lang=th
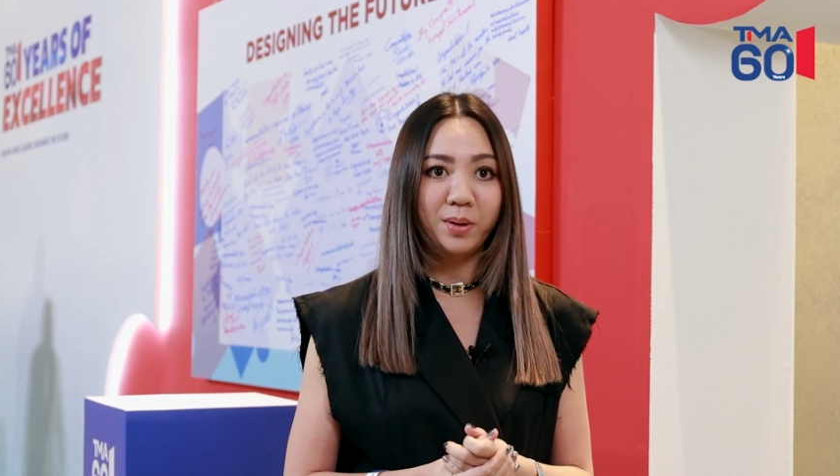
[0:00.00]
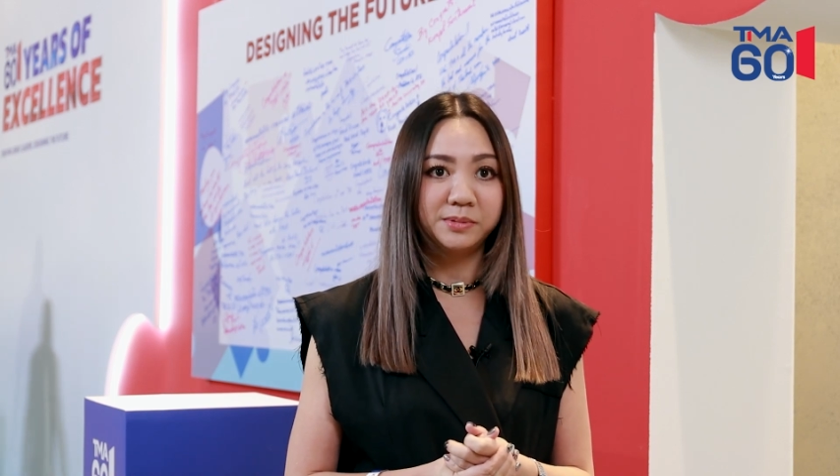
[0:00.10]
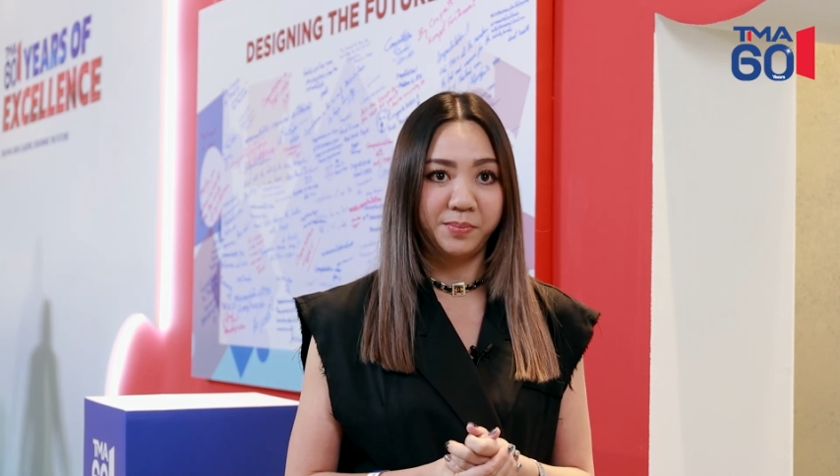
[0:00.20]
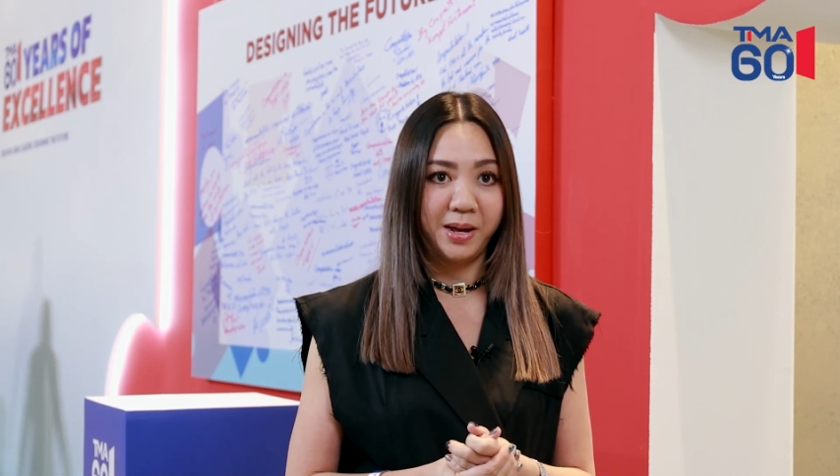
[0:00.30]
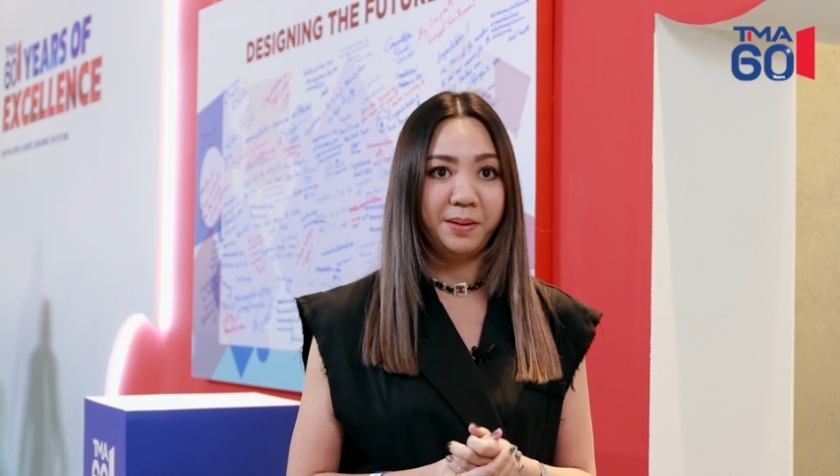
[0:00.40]
ความ
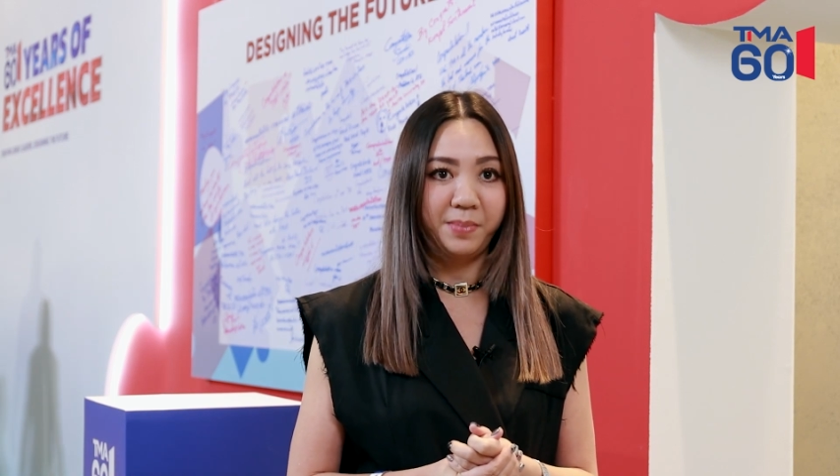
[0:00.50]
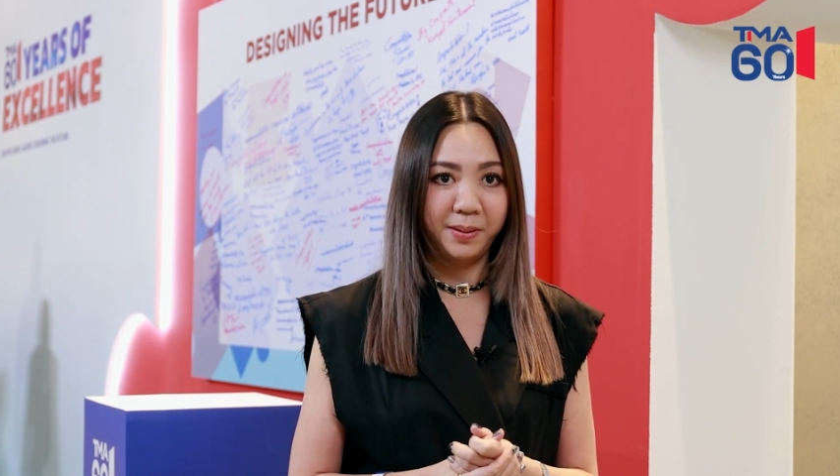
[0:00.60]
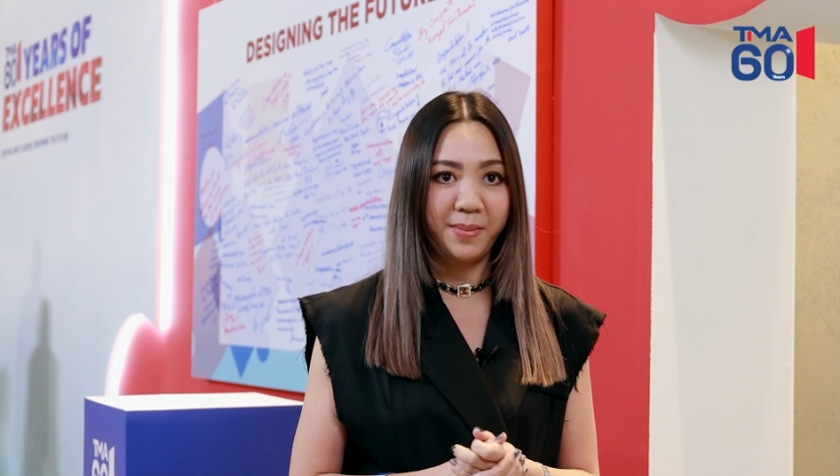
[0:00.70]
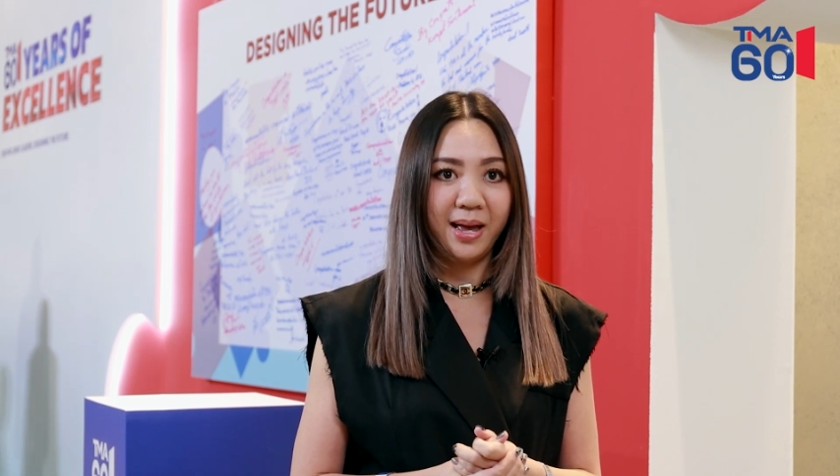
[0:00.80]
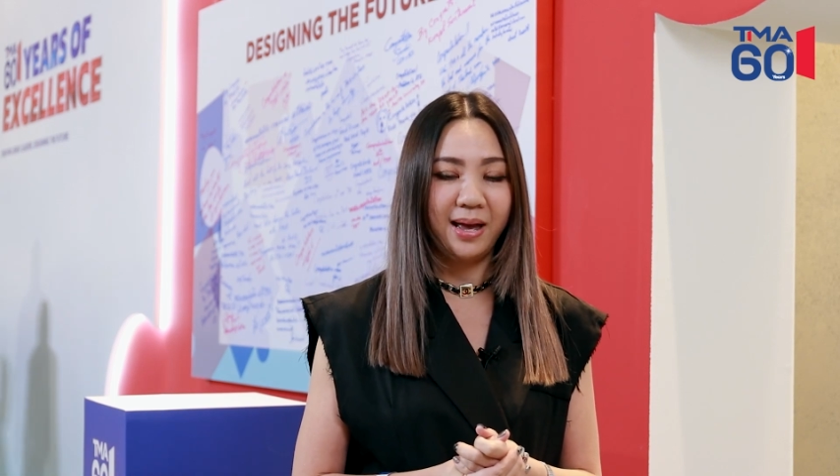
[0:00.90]
สำคัญ
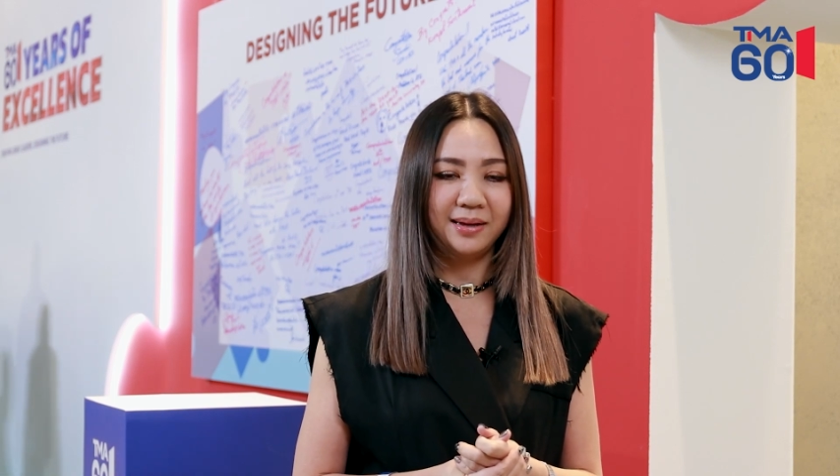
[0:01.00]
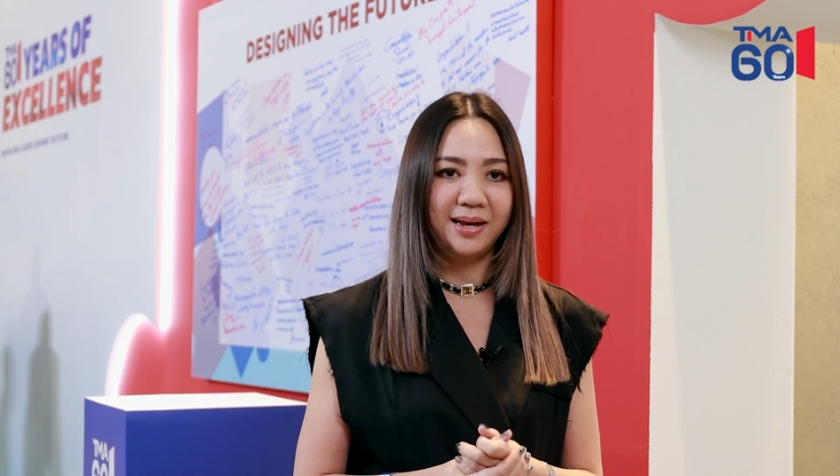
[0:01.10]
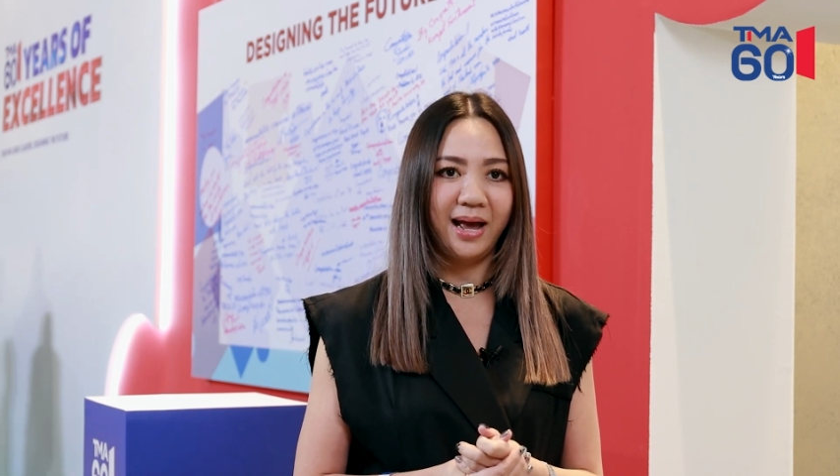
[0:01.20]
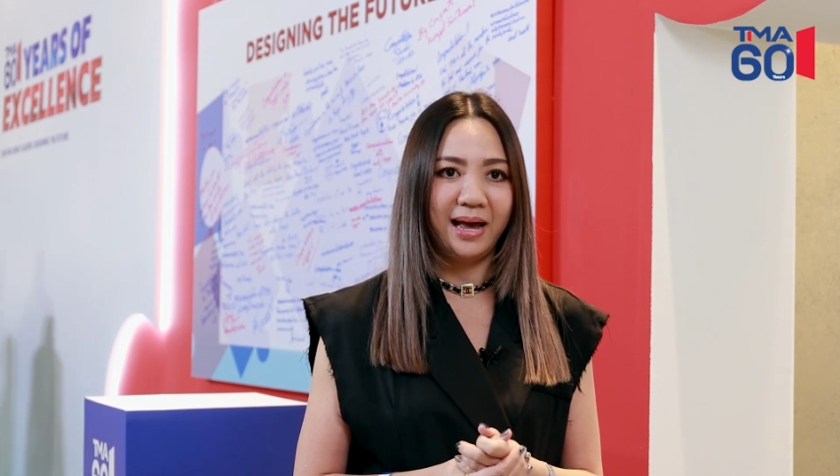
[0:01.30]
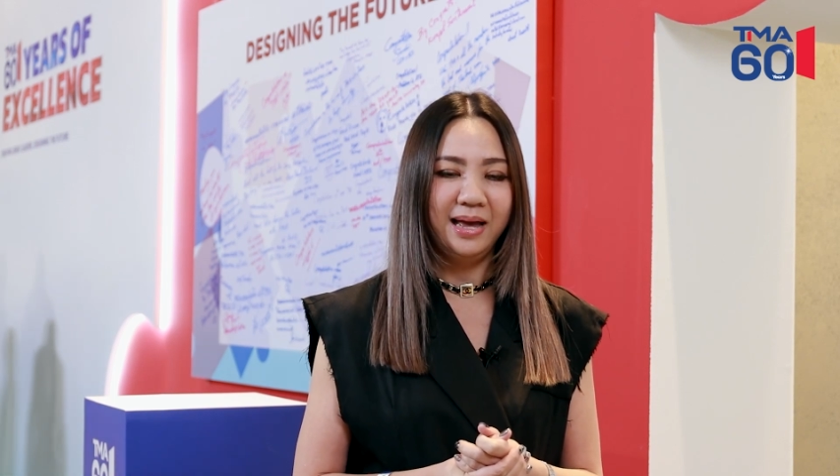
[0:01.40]
มาก ๆ นะคะ